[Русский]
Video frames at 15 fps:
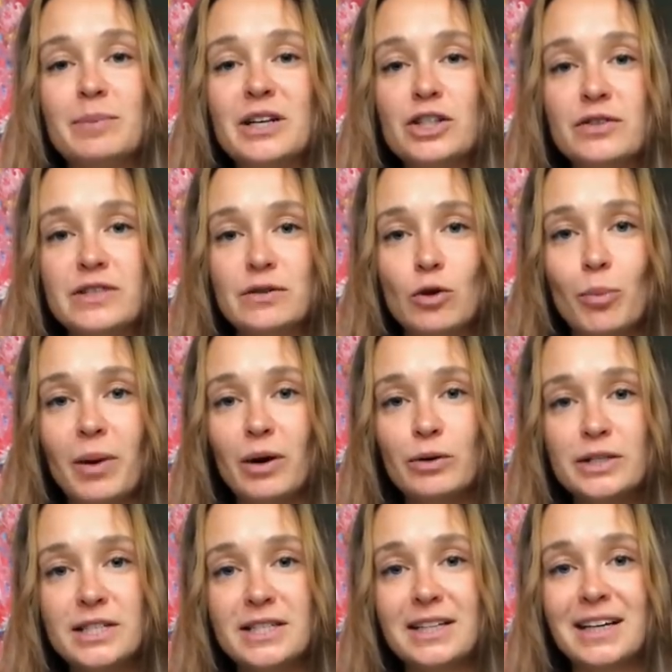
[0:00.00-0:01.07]
прежде всего по
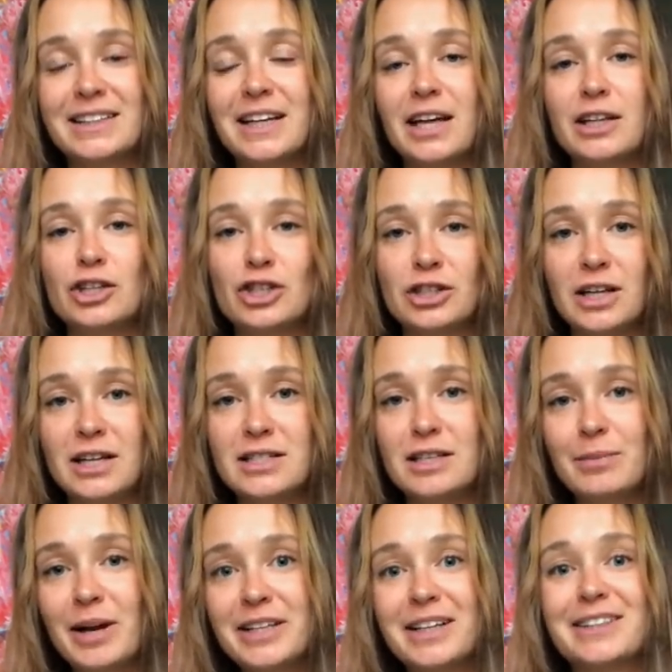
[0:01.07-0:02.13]
осени, когда я начала снимать,